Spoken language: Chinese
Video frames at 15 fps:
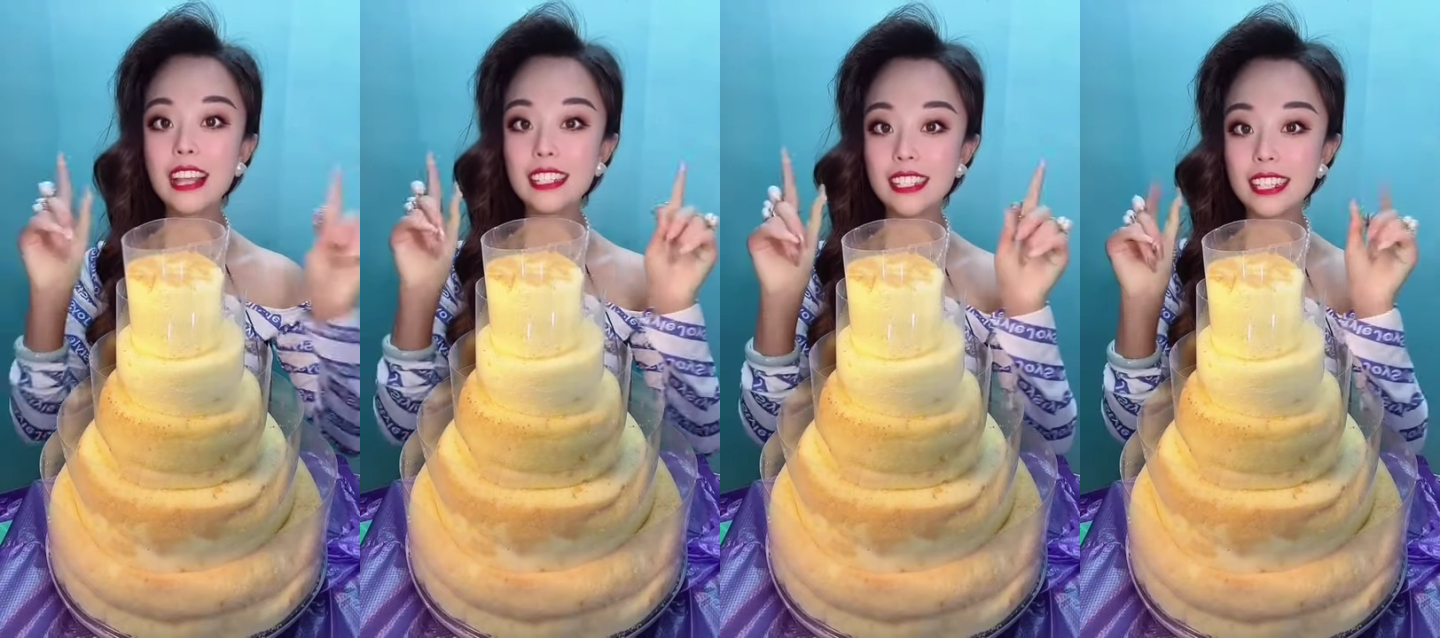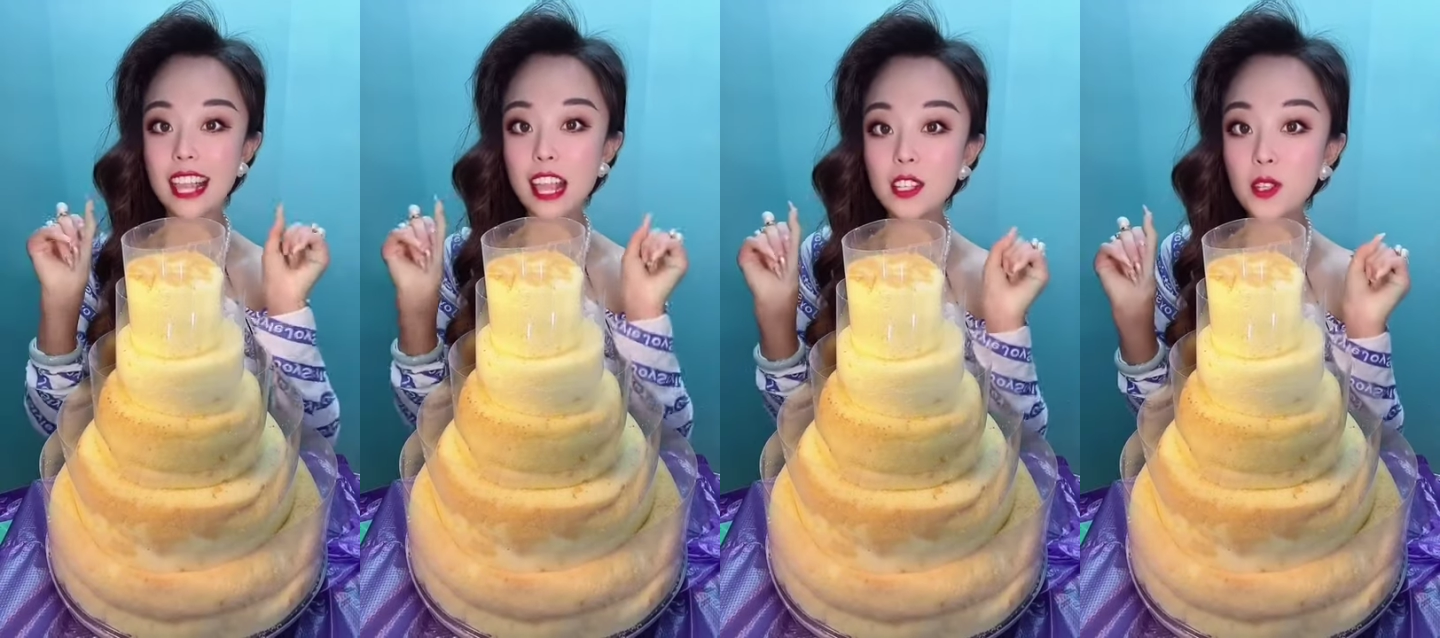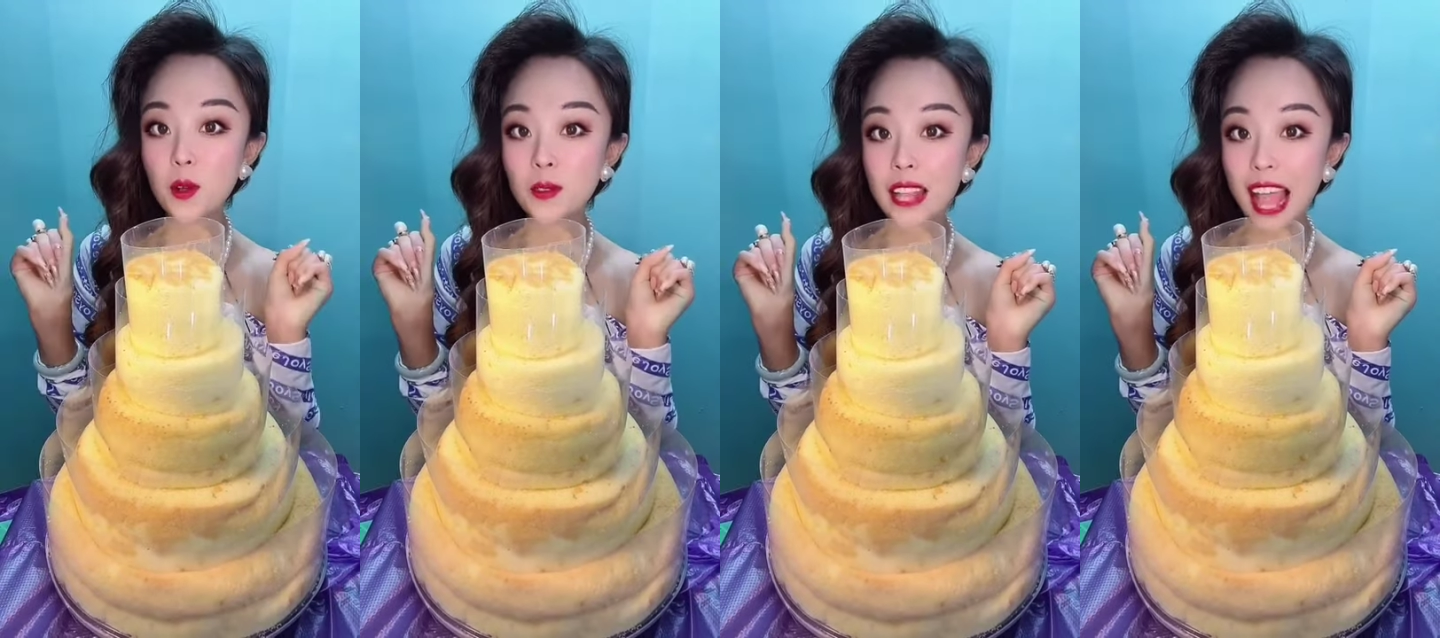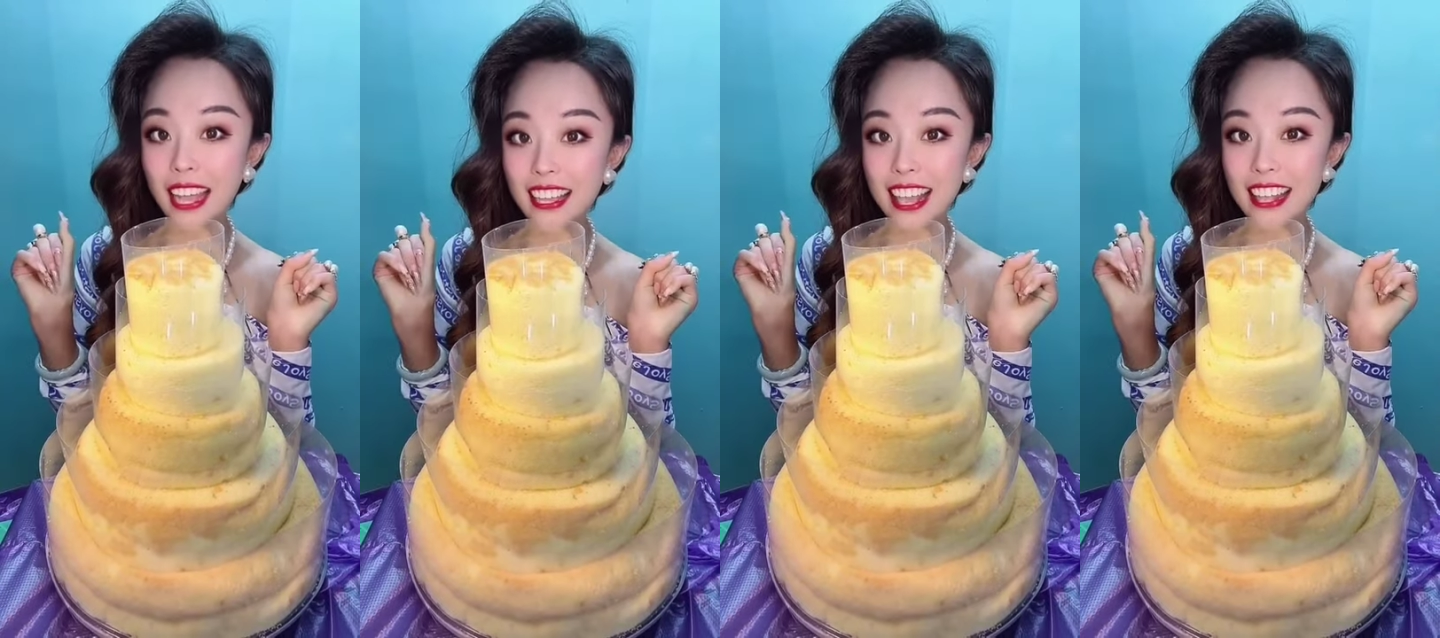先从
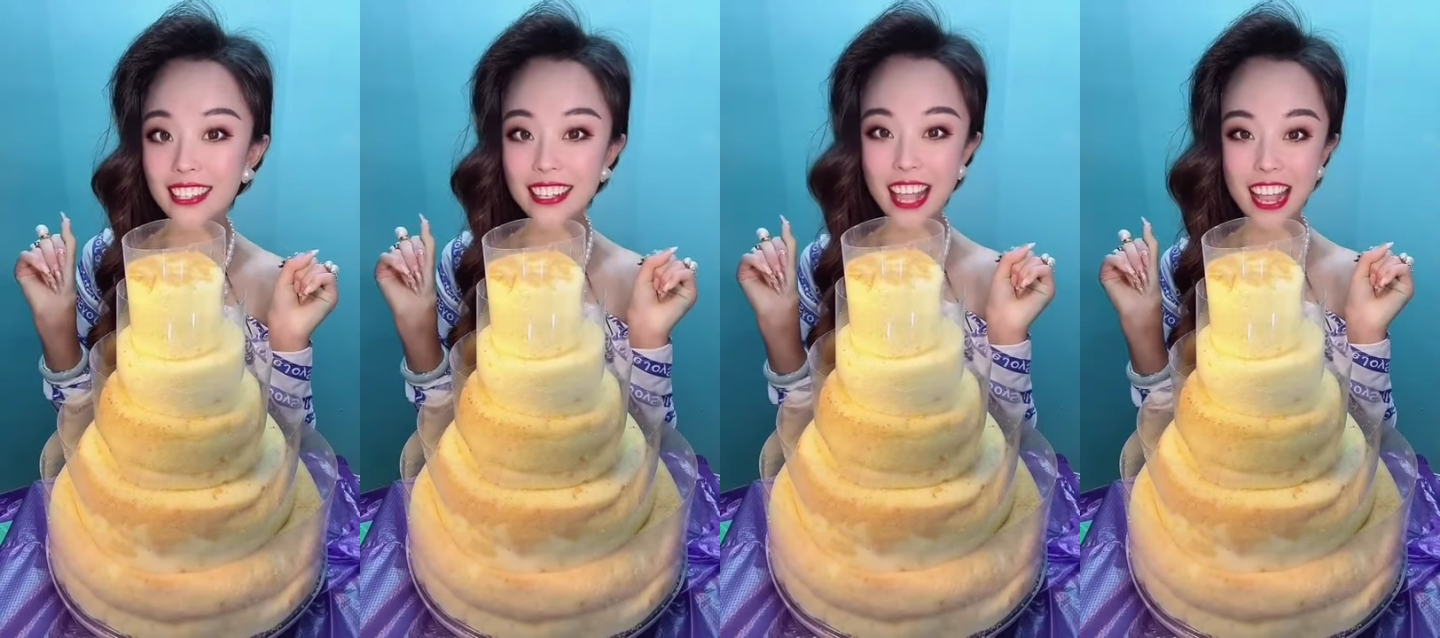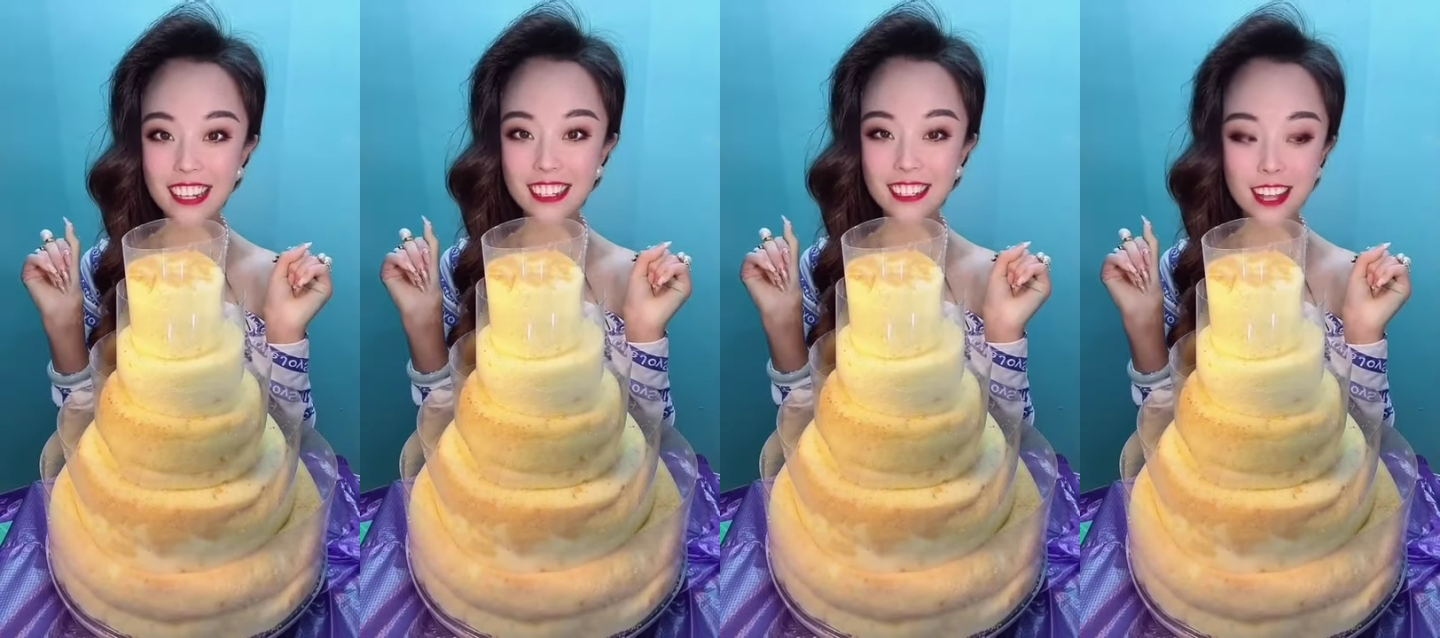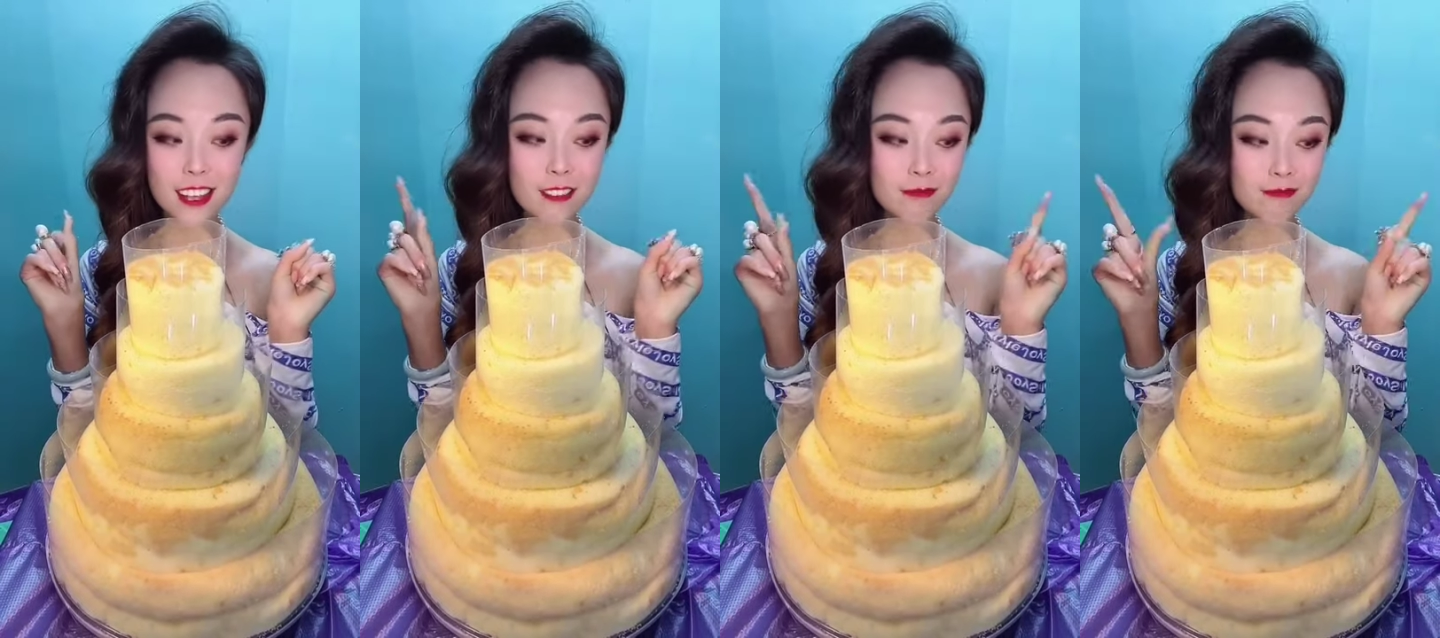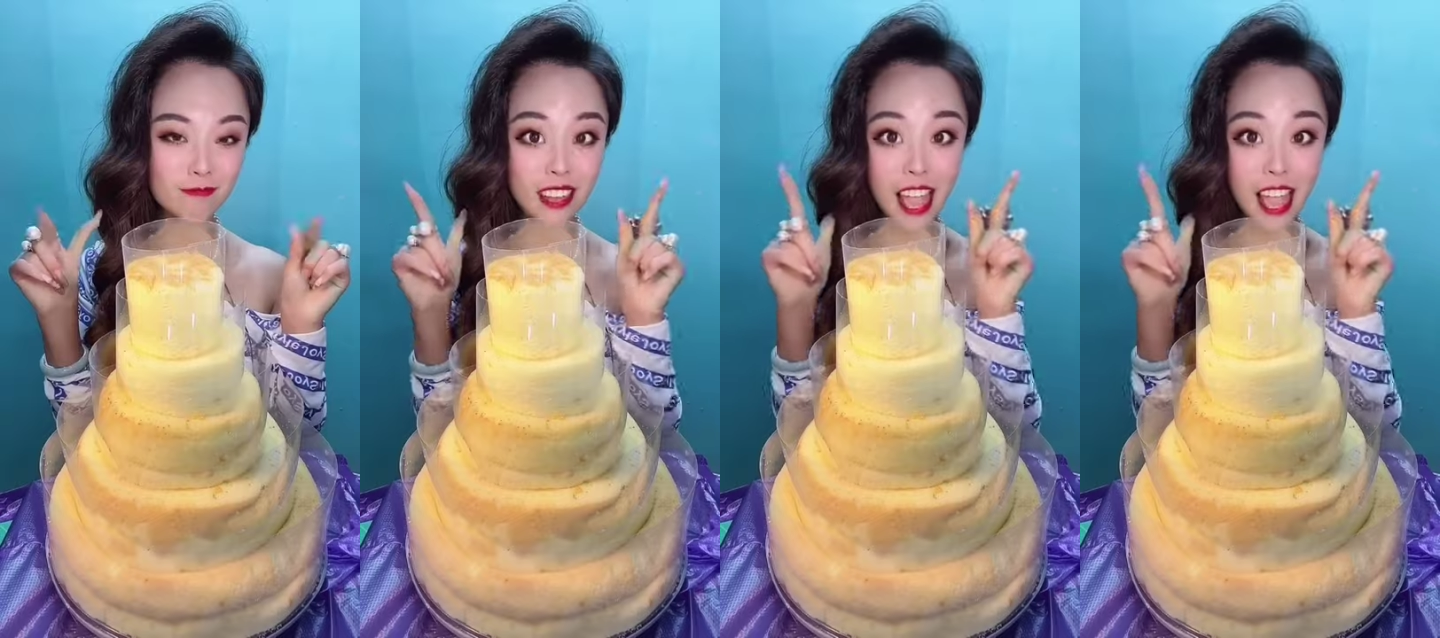哪个颜色开始呢？